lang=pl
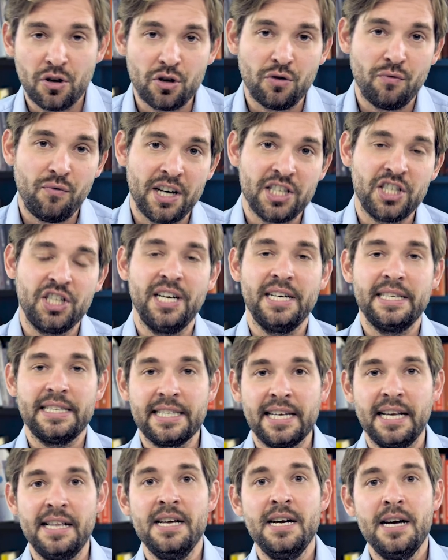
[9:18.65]
no to właśnie
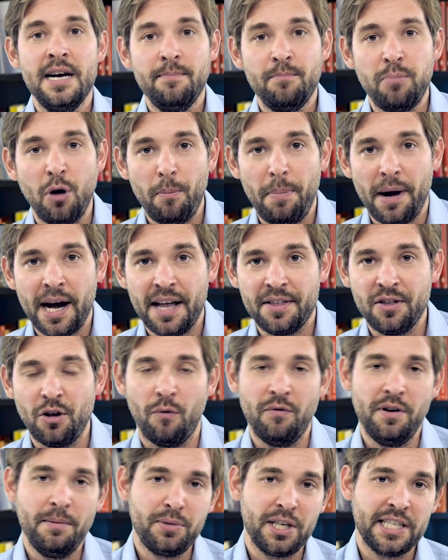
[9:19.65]
cel
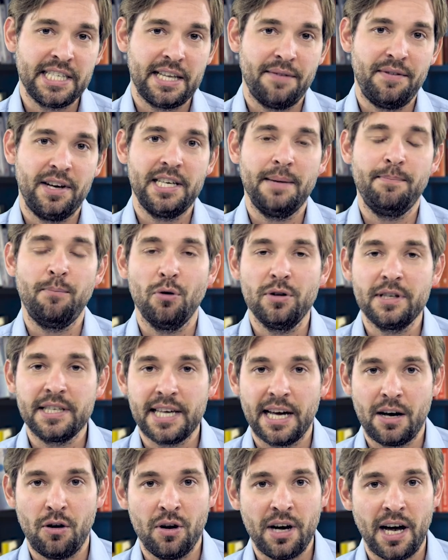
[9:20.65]
propagandowy, przedstawianie
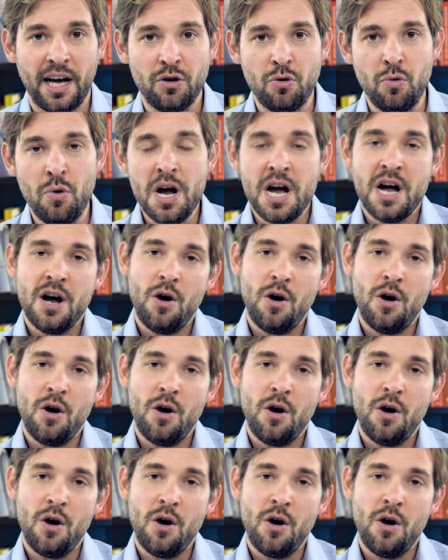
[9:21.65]
polskiego kraju